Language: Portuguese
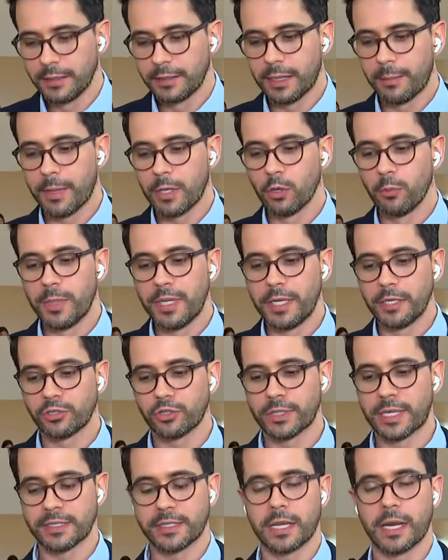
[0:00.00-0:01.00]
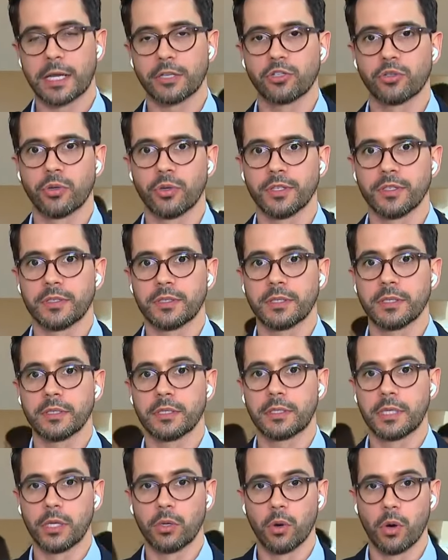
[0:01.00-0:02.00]
também o ministro das Relações
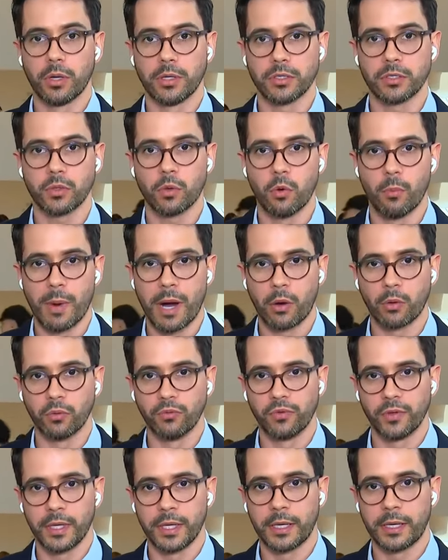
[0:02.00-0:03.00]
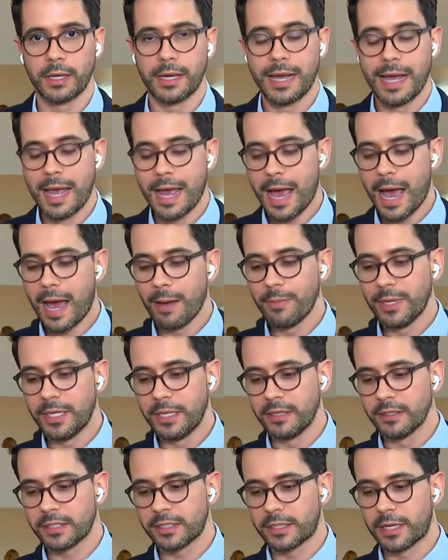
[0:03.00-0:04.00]
Exteriores, o Mauro Vieira, a
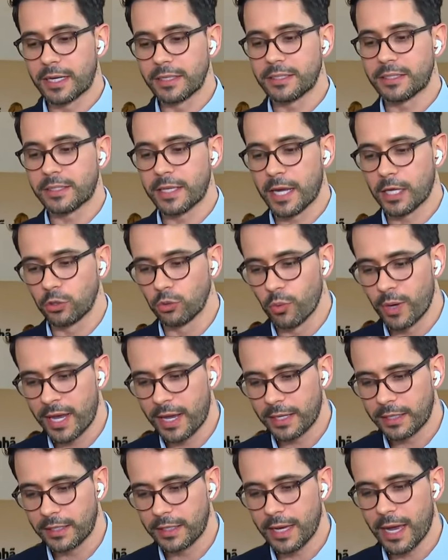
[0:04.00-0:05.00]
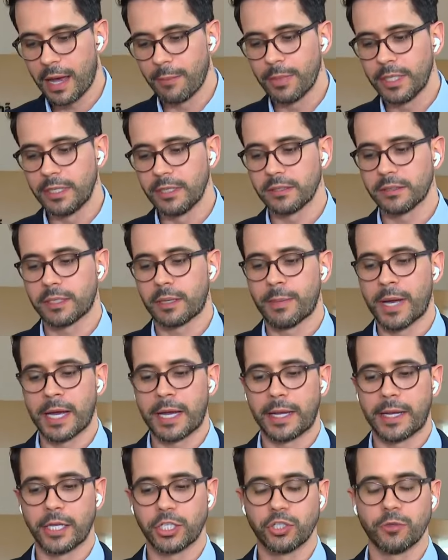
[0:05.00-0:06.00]
ministra Esther Dueck, a ministra
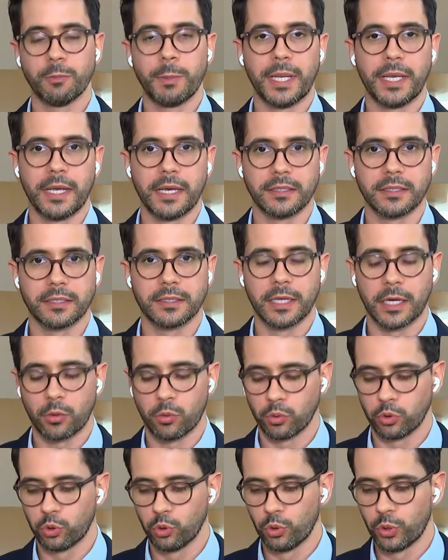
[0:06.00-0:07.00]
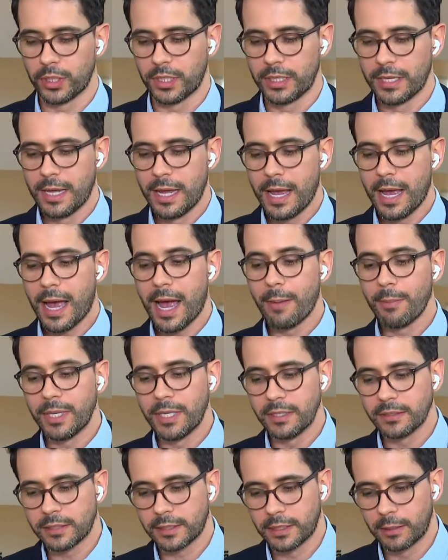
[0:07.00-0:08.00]
Margarete Menezes da Cultura, a
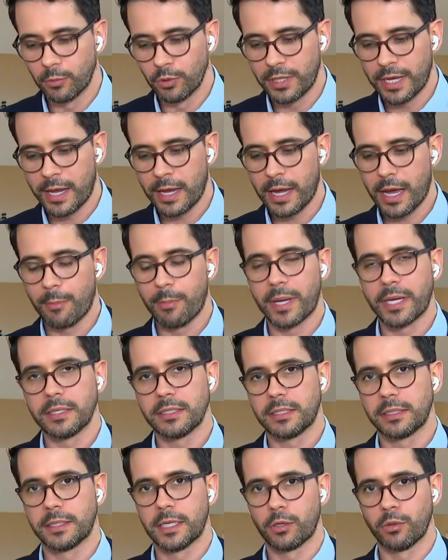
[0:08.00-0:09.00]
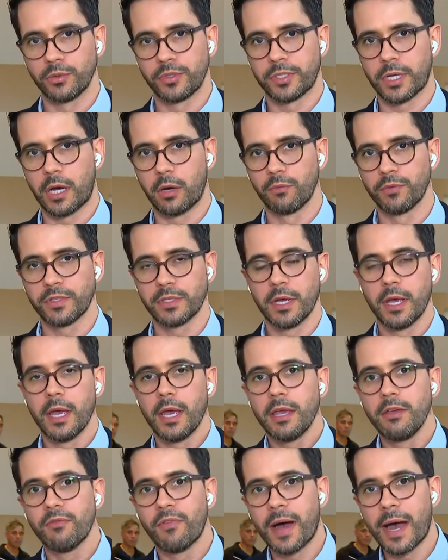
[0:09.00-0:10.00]
ministra da Mulher, Aparecida Gonçalves
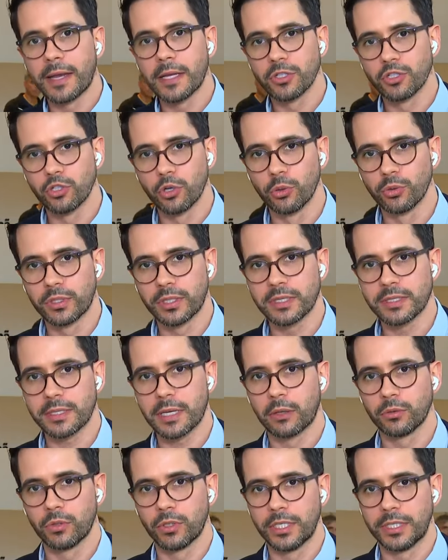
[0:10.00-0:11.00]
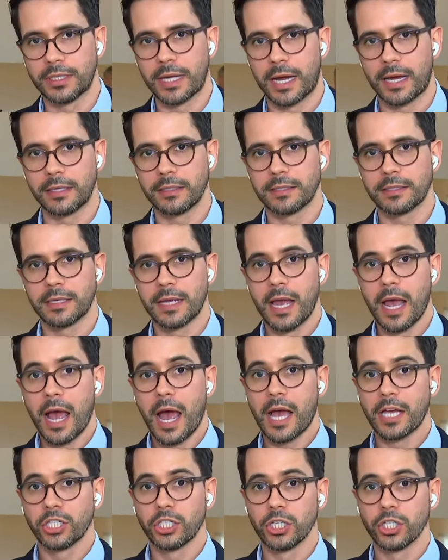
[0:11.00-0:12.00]
e várias outras autoridades.
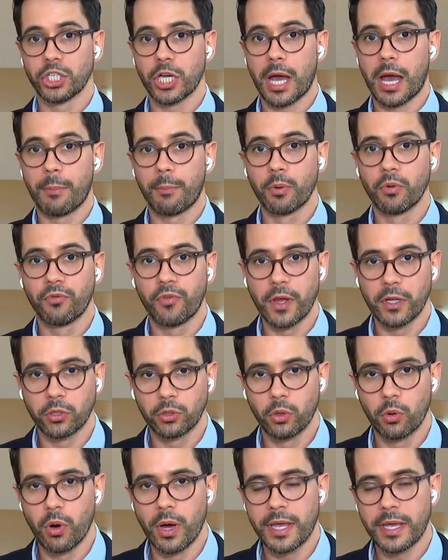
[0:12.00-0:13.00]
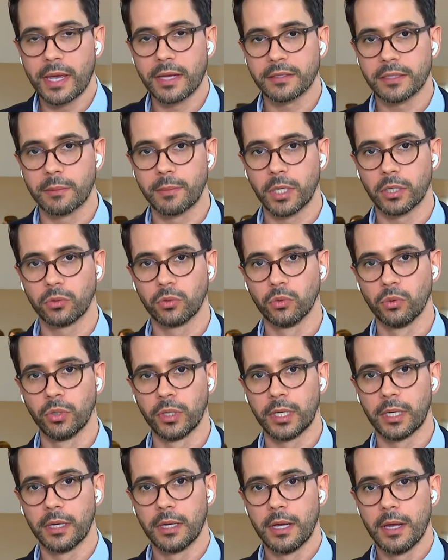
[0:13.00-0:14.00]
A Janja aproveitou aí essa abertura
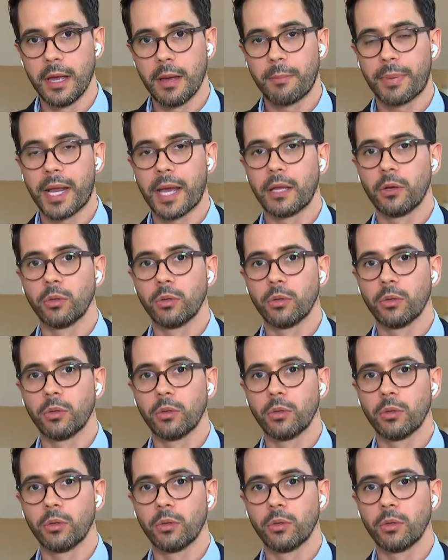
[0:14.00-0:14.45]
para